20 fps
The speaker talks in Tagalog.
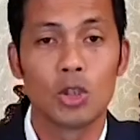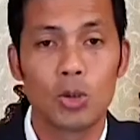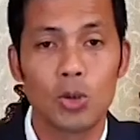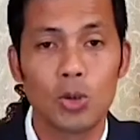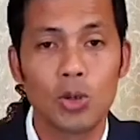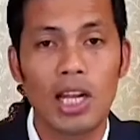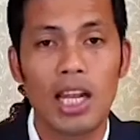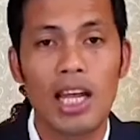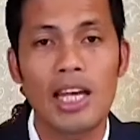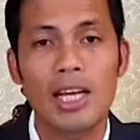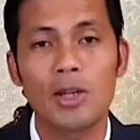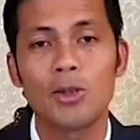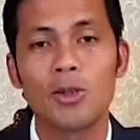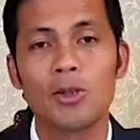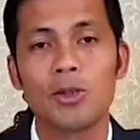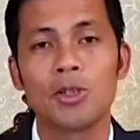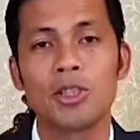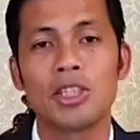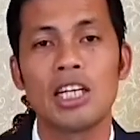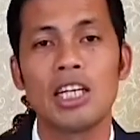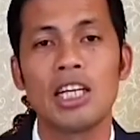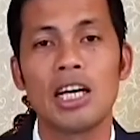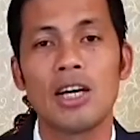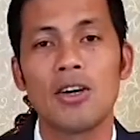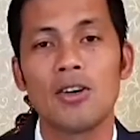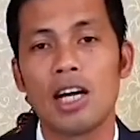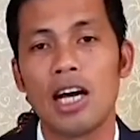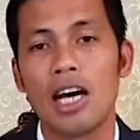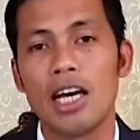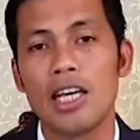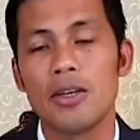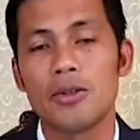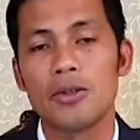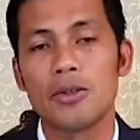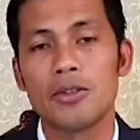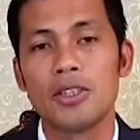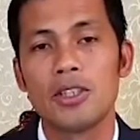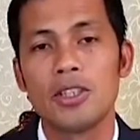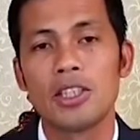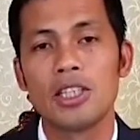So claro, og tinaw
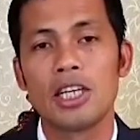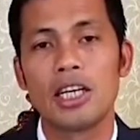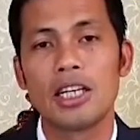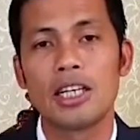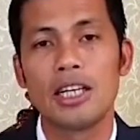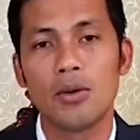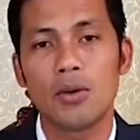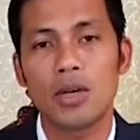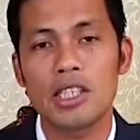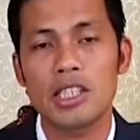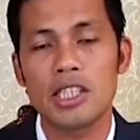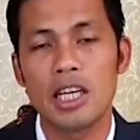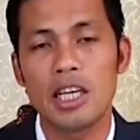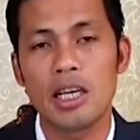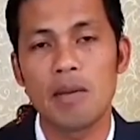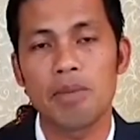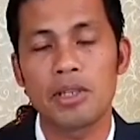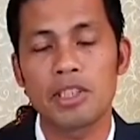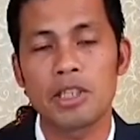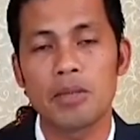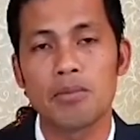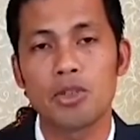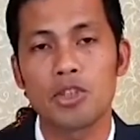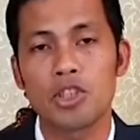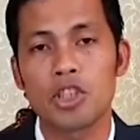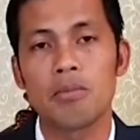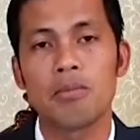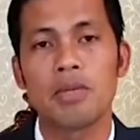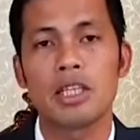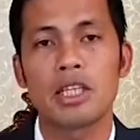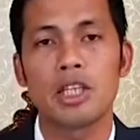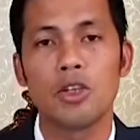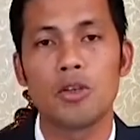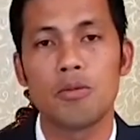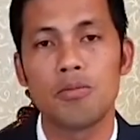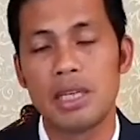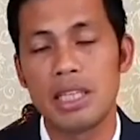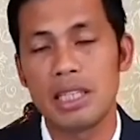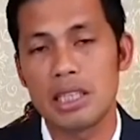kayo, nga gawas nga gipasabot sa Mateo